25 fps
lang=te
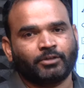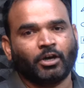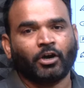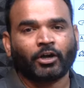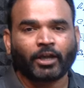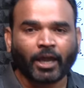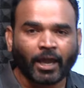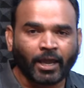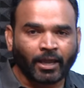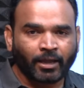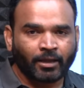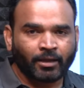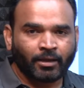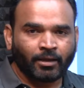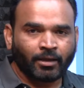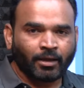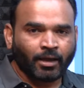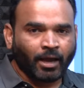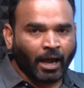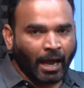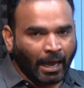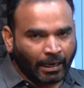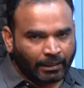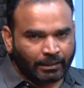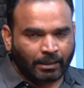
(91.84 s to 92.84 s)
ఓకే
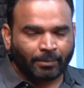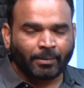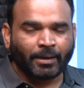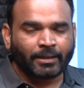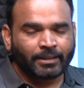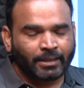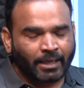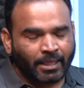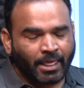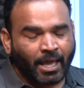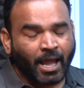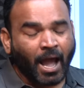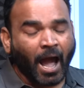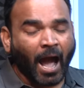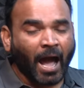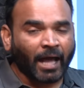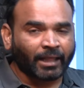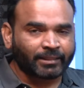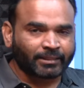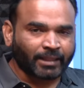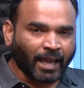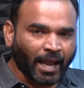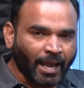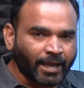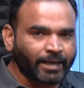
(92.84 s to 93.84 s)
అర్థమైంది కదా ఆ
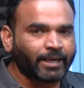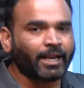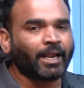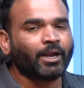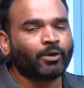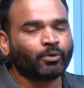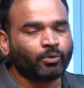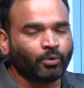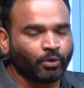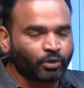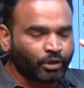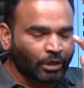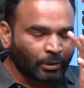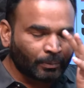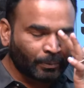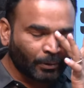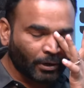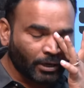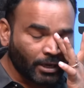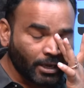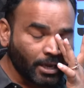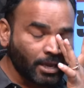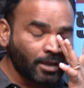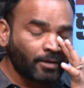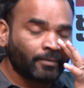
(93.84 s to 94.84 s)
తాయిలాలకు
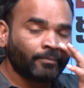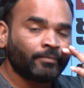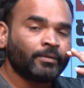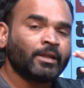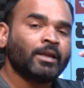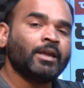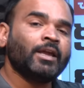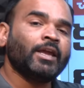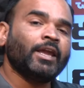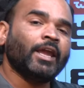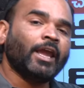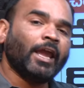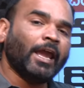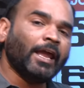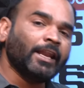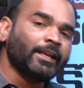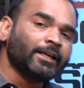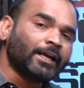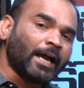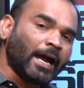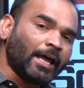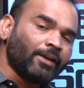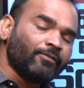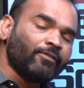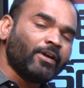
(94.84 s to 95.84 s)
లొంగిపోయి ఎన్
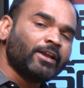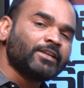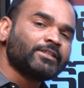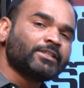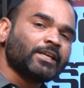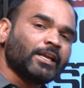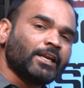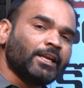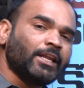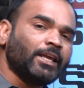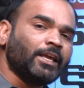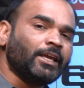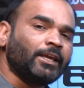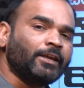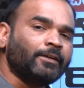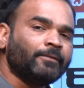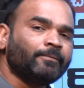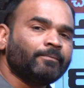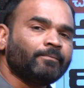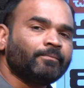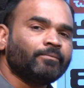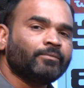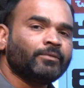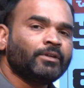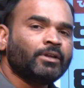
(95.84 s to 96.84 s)
కన్వెన్షన్ని
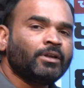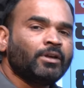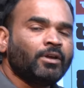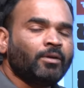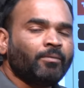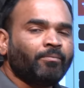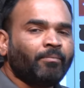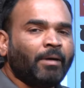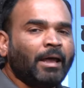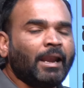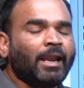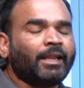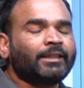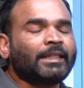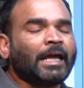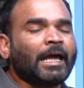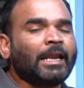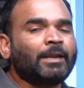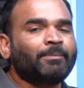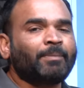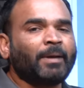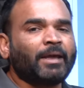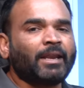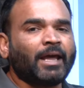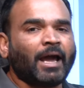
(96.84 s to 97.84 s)
మళ్ళీ
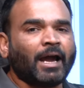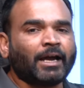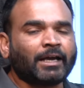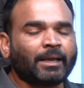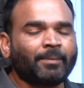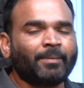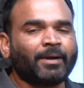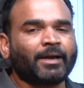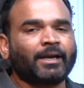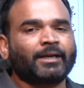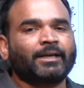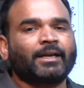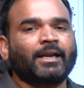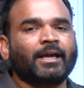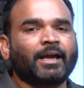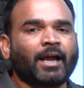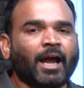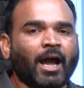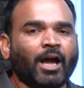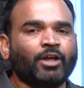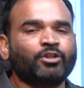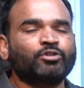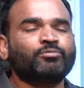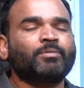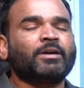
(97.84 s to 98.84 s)
దానిపైన అక్రమ కట్టడం
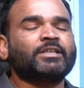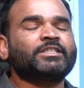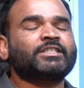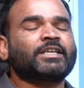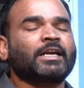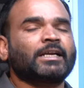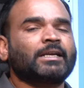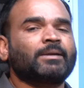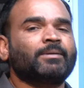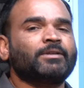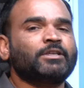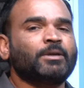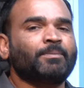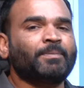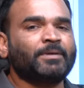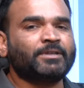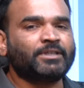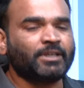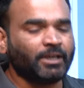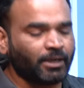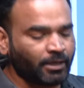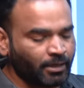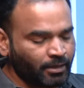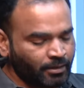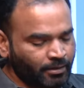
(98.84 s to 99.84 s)
కాదు మంచి కట్టడం అని
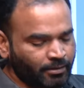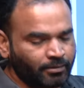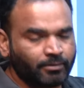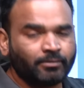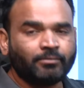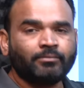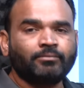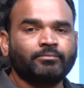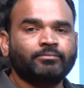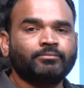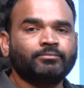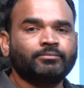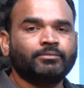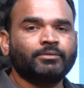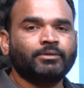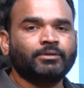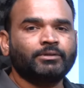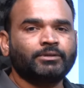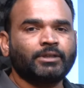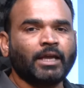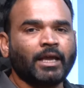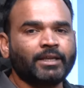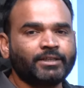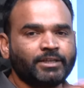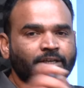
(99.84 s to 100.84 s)
చెప్పేసి
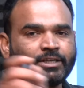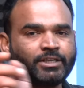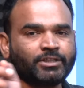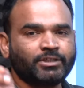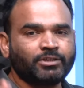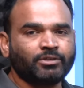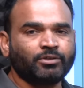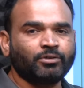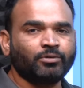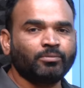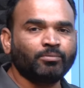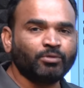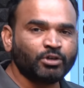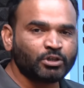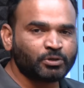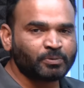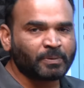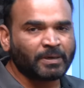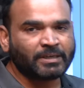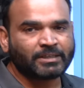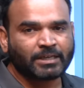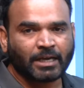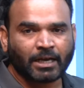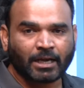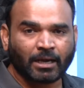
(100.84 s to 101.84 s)
సాయం చేసి ఇచ్చాడు
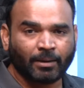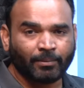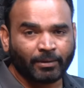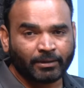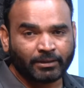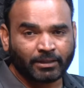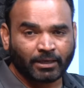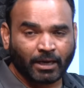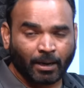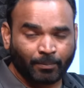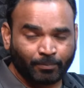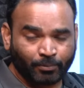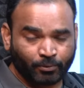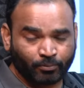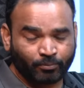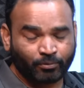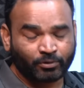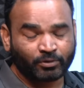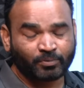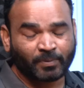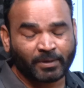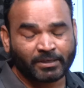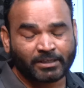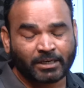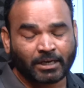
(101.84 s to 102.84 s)
మున్సిపల్ శాఖ మంత్రి అప్పుడు
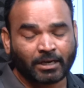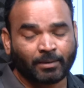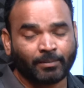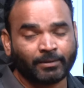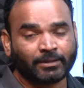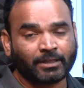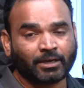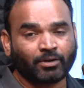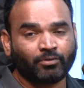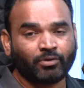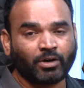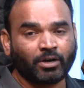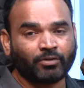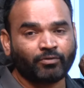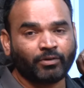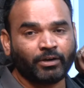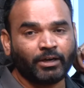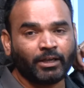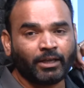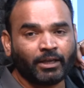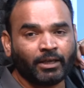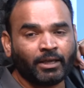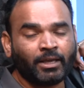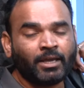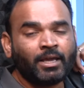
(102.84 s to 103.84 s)
మున్సిపల్ శాఖ మంత్రిగా
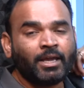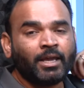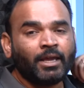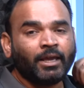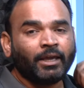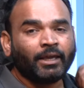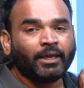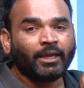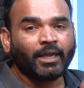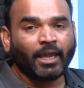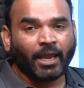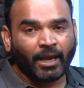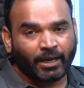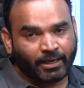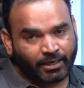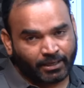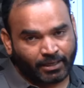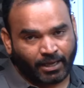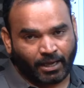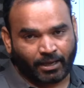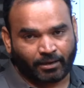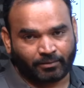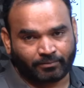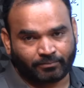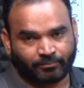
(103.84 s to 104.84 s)
ఉన్నటువంటి
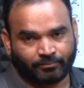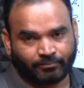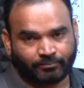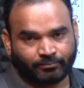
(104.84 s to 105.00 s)
కేటీఆర్